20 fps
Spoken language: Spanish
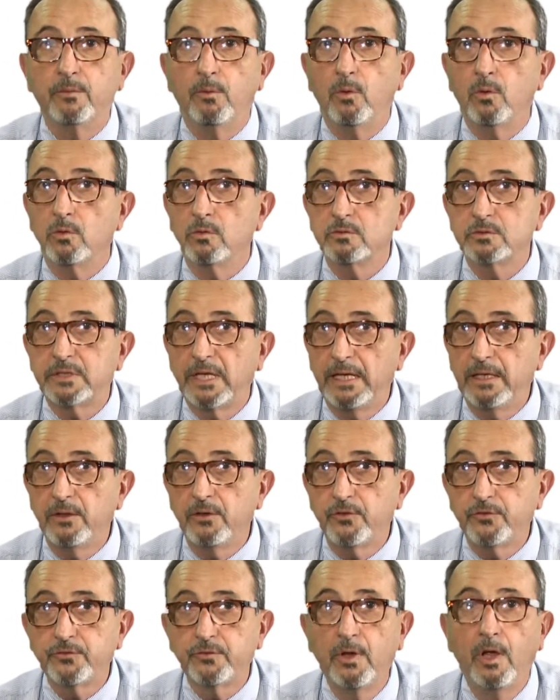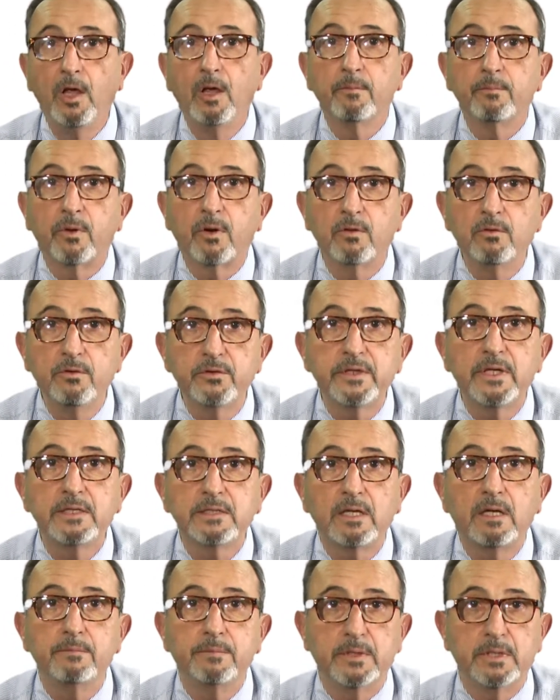voluntarios
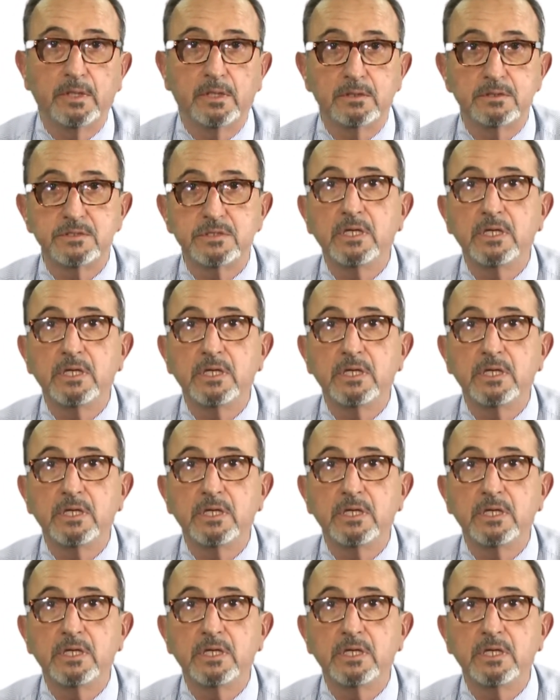producen también,